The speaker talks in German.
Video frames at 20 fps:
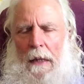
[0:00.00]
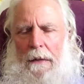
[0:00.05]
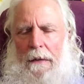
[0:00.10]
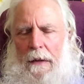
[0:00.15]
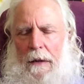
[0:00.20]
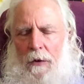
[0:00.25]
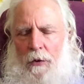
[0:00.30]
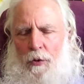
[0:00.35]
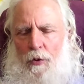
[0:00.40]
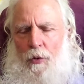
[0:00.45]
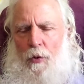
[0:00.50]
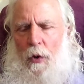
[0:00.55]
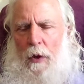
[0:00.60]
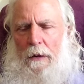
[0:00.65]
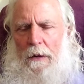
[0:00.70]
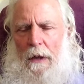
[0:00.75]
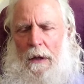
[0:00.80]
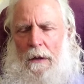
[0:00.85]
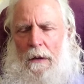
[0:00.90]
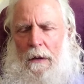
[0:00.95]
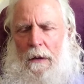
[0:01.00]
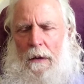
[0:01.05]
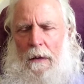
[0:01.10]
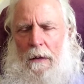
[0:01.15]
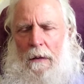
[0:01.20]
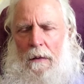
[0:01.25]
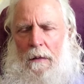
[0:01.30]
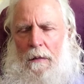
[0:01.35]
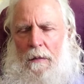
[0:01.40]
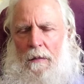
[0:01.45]
die nur an den
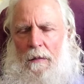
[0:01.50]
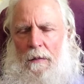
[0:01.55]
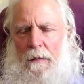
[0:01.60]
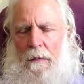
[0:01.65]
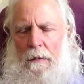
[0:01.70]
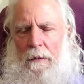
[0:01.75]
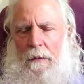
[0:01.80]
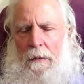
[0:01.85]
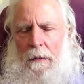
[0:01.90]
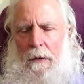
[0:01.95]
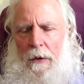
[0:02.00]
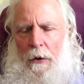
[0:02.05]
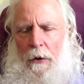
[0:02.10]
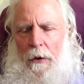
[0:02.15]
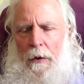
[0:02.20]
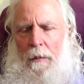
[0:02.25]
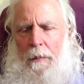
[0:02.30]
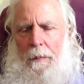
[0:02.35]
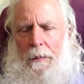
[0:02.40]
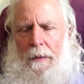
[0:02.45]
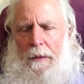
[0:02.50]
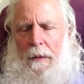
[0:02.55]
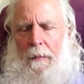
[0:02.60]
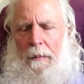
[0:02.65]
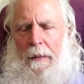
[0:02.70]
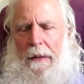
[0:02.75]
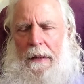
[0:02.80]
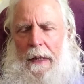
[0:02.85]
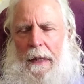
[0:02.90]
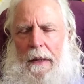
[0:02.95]
Körper, an die
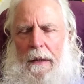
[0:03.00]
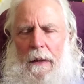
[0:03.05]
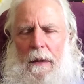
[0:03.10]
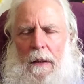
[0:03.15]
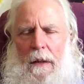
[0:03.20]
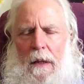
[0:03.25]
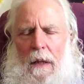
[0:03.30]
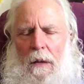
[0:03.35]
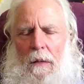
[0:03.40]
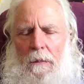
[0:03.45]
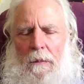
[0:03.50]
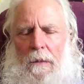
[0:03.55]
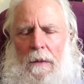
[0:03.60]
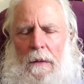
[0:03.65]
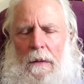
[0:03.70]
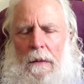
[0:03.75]
Materie glauben